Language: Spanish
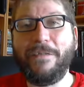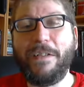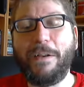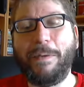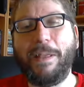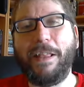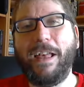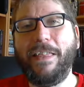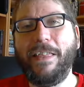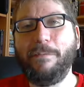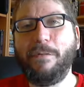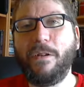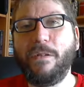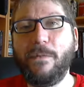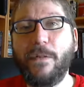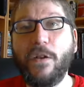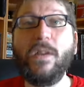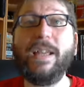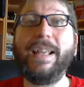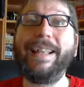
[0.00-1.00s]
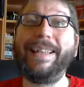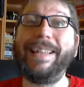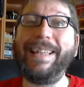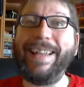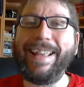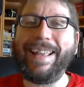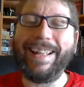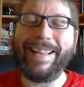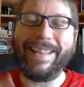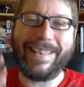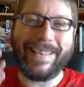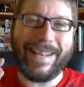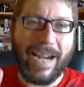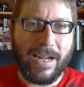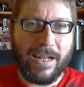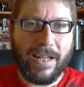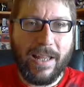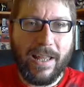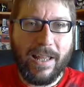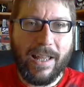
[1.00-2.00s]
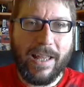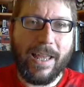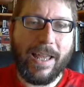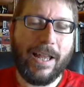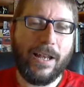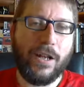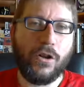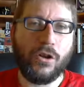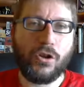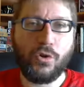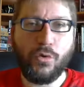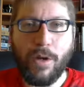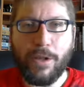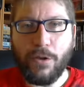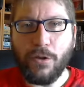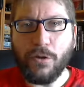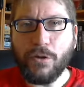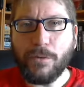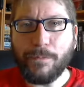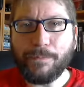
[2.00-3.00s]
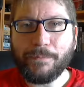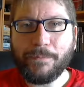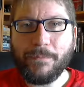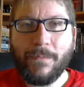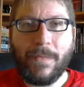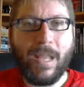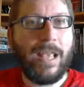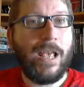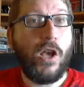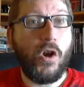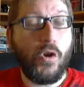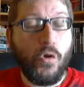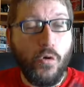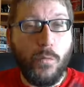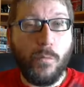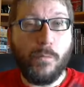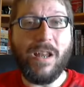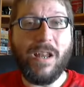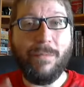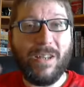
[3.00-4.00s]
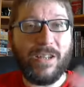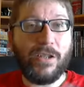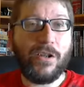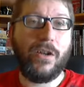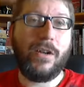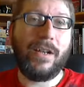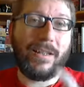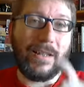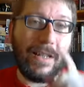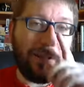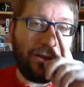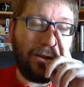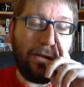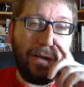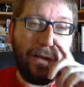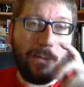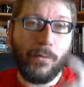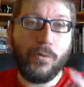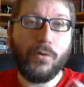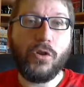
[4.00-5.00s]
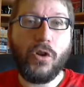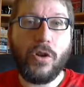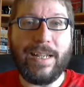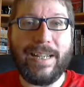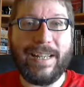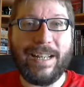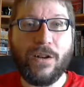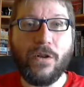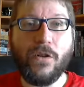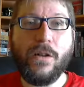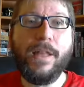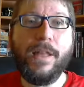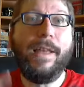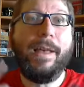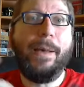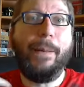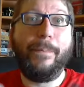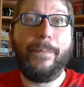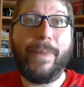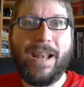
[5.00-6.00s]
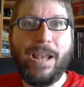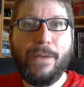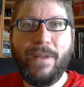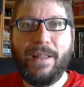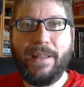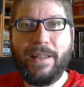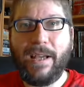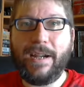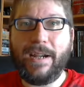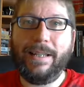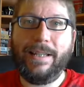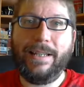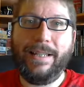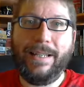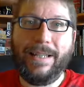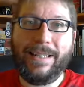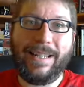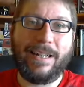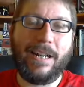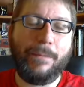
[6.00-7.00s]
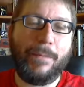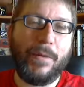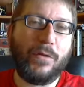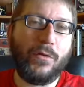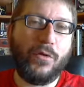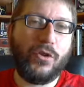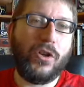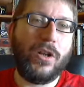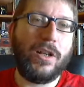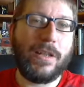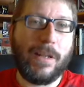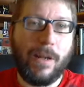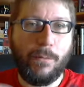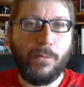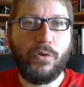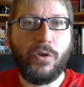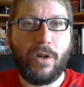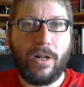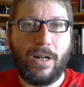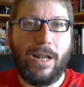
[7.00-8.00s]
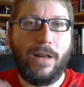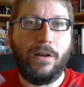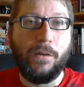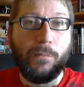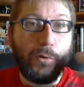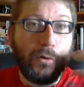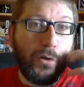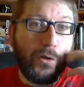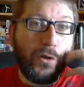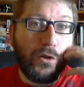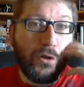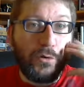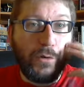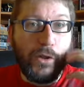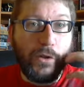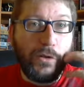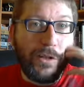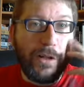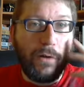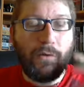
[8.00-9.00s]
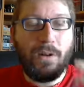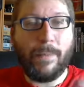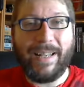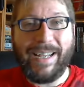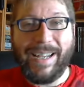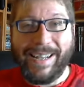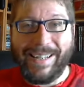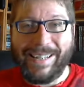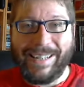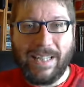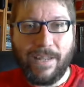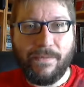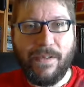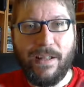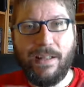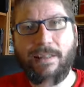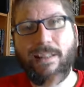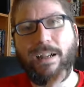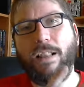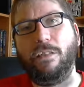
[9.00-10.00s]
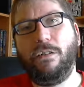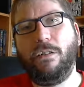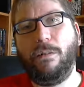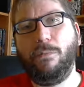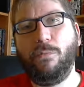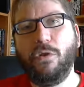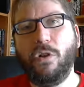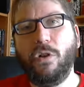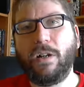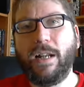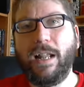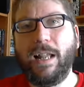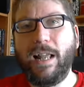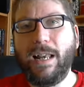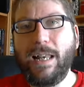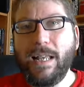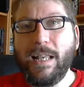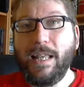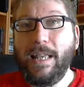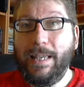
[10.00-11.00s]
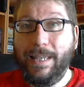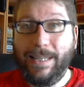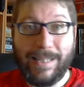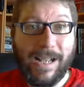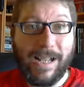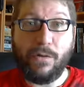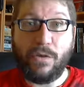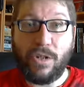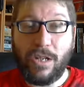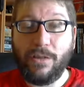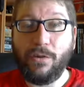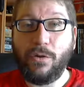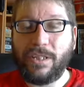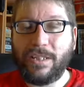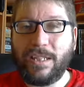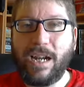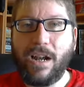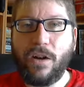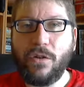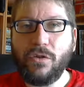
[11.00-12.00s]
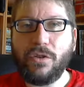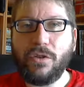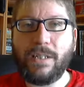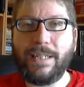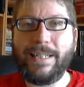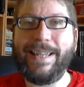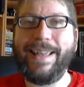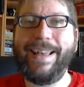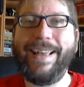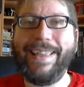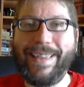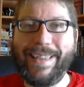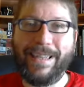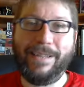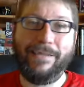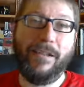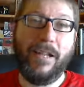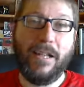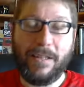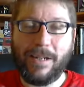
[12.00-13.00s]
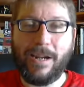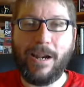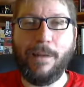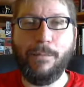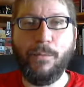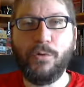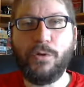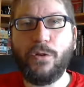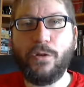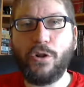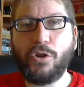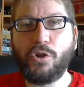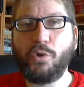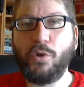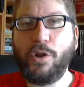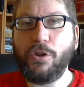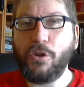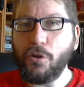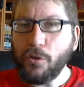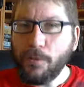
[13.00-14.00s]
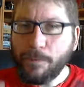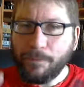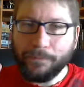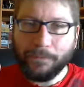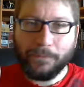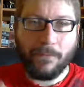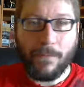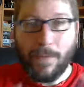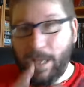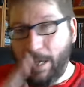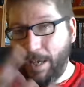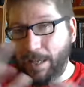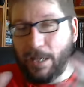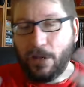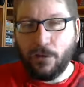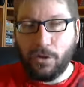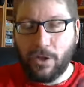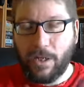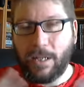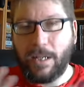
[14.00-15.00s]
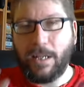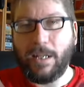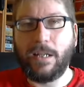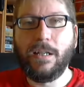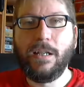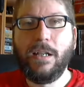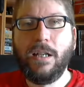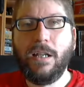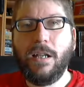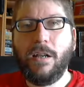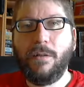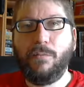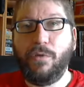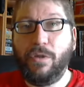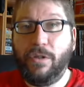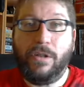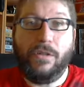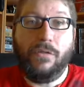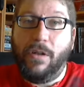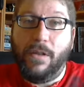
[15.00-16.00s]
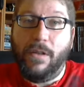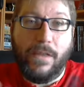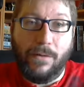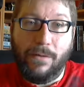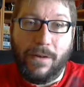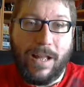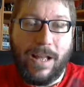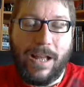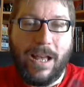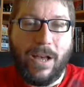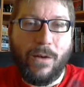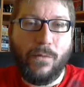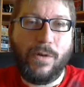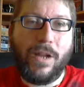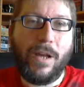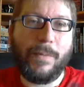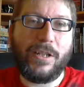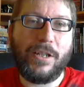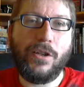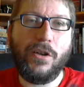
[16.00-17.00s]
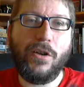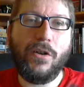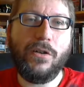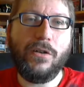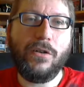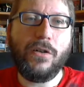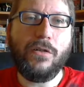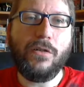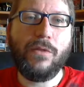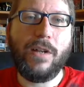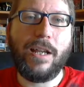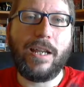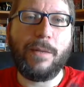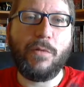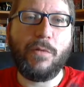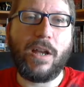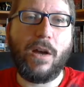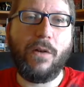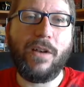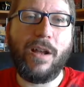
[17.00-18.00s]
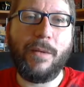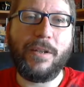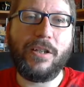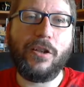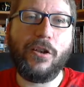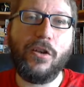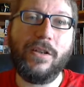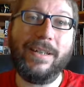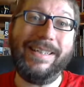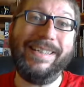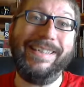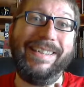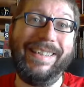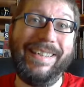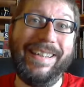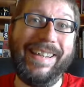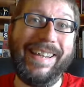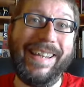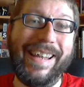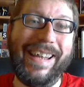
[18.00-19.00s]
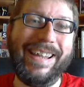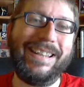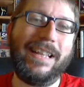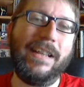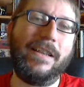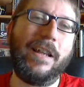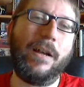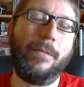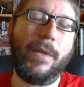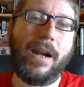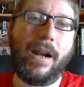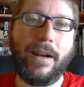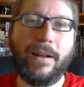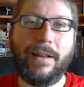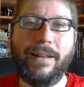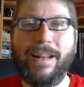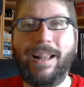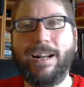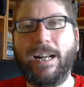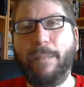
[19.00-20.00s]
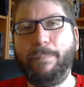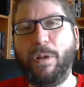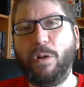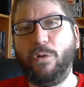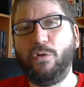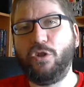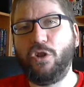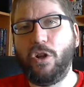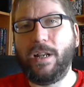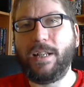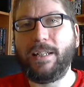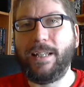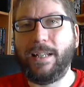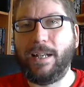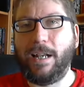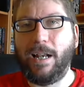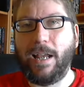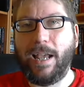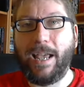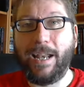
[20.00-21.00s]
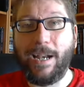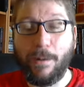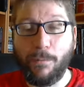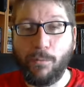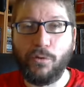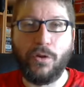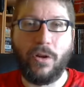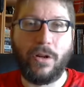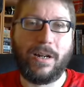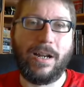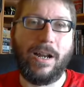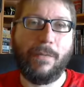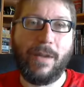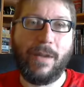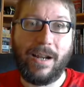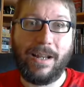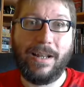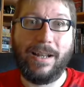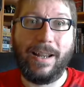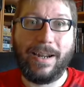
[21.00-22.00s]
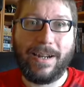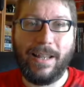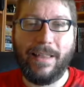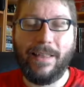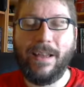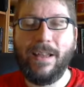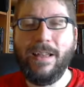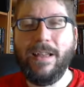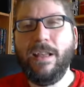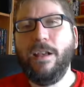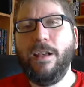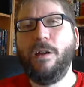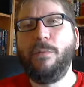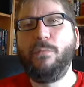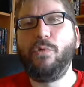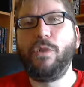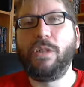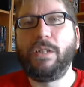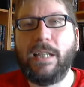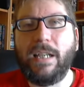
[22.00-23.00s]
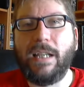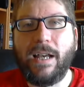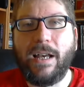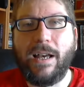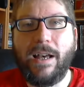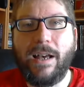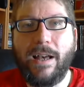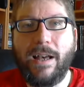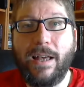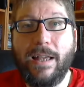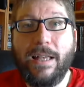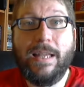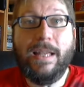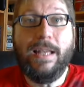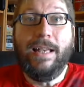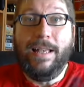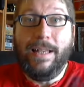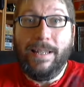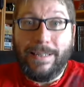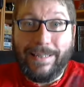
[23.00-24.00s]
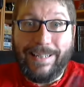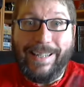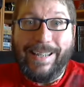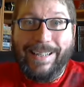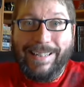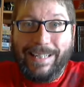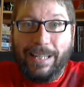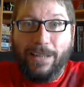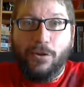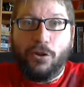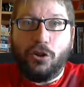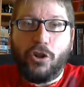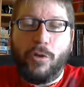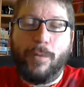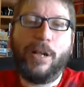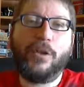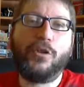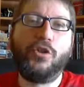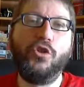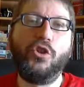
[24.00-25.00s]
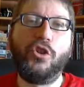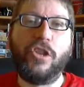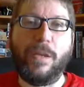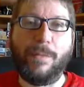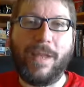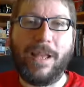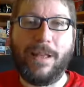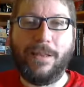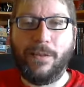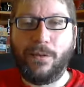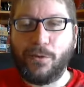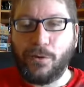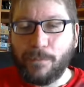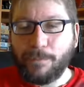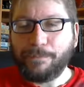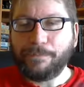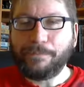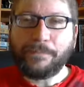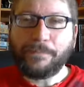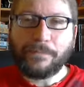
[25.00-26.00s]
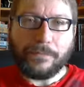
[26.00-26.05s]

enfermedad de Morfeo y que tienen que entrar en los sueños Cumplir misiones dentro del mundo onírico para evitar esas repercusiones en el mundo real. El mundo de los sueños de alguna manera se está filtrando en el mundo real, está causando estragos y hay que entrar en el mundo de los sueños, ahí conseguir, pues eso, hacer una, misión, ¿no? un equipo que haga una misión e intentar parar las repercusiones en el, mundo real para que la realidad pues siga, siga estando sobre sus cimientos.